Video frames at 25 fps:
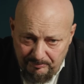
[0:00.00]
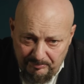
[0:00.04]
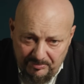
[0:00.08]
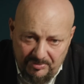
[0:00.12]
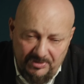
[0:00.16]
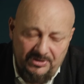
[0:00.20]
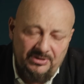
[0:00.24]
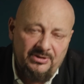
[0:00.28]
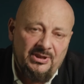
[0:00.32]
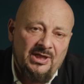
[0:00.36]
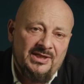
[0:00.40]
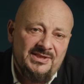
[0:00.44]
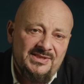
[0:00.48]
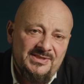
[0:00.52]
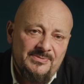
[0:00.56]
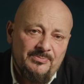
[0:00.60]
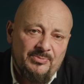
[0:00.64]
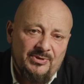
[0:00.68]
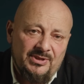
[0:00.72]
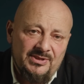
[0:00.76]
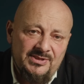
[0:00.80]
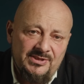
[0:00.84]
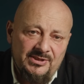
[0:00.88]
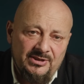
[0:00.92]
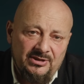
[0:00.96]

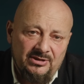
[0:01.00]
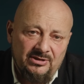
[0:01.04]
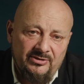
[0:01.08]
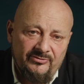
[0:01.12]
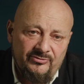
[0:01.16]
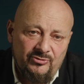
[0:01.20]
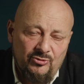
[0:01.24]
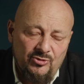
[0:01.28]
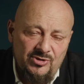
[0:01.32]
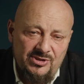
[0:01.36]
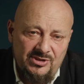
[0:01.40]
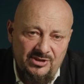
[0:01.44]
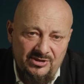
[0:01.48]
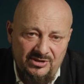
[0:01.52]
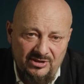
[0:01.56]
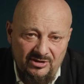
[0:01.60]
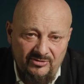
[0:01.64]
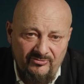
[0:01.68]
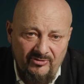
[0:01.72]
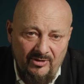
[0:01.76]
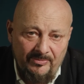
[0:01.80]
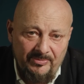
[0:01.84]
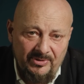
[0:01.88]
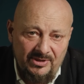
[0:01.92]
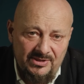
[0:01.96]
Э, То есть эти
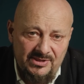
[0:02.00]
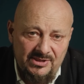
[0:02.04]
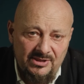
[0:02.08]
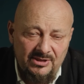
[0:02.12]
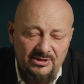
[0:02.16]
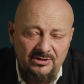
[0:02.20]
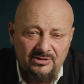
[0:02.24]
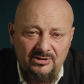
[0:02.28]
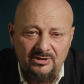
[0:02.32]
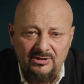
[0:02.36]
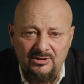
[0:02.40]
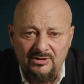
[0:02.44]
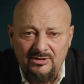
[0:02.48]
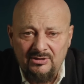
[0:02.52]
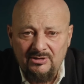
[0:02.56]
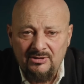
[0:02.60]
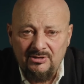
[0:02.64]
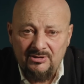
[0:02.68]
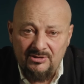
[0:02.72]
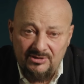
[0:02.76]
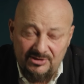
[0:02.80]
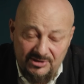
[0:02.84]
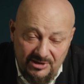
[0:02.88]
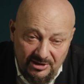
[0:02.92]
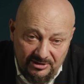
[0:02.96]
2%
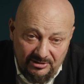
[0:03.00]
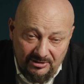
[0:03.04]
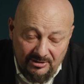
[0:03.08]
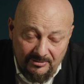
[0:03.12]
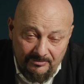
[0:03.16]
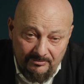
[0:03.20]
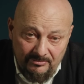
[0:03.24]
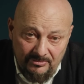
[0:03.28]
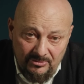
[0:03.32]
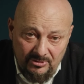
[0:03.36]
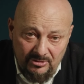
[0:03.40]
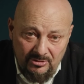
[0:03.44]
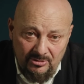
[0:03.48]
деткам.